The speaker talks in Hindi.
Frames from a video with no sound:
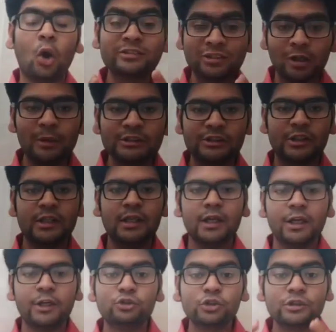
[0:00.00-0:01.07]
और समझ
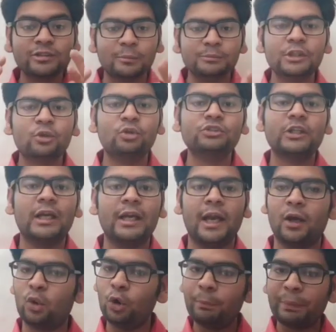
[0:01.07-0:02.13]
कि तुझे सब्जेक्ट कौन सा
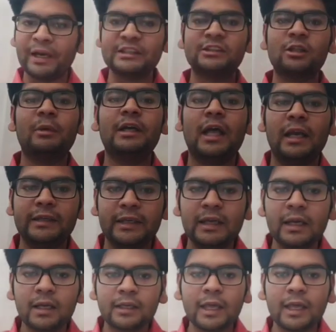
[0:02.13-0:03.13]
लेना है कोई प्रेशर मत डालिए